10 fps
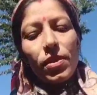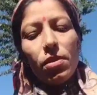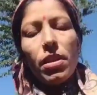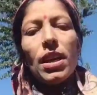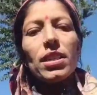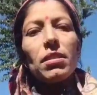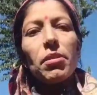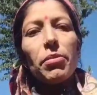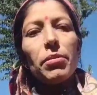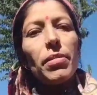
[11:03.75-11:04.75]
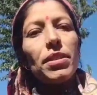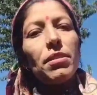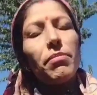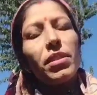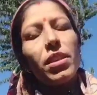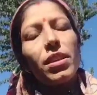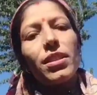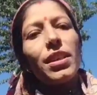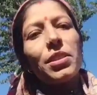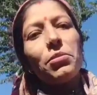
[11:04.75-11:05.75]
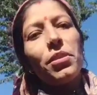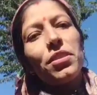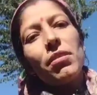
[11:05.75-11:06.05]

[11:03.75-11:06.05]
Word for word: तो ऐसे में फिर मैं जब मैं थक जाती हूँ ना